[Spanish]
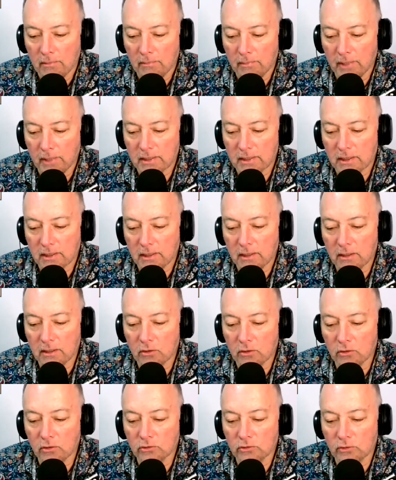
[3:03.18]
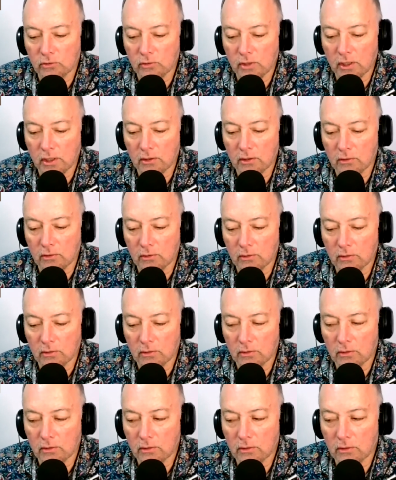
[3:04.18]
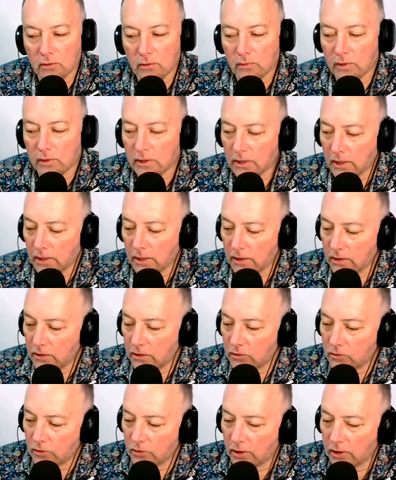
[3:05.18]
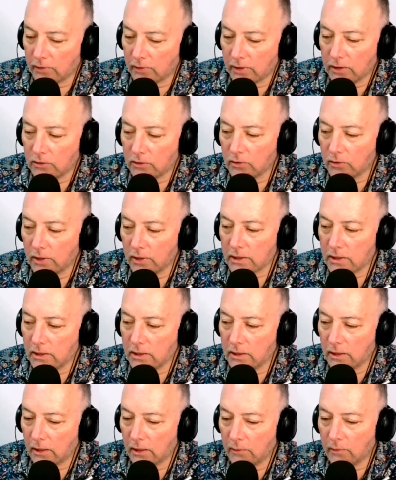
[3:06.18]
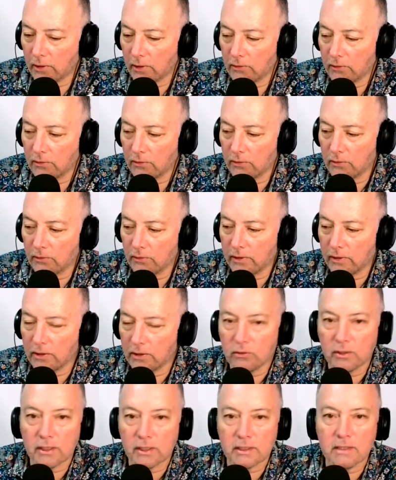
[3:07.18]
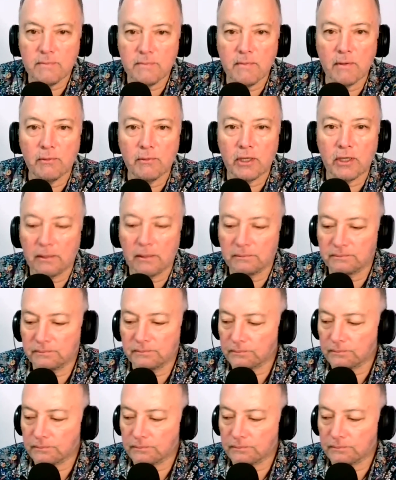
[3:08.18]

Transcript: para seguir construyendo nuestra historia. No hay historia sin recuerdo, ¿no? No hay historia sin memoria.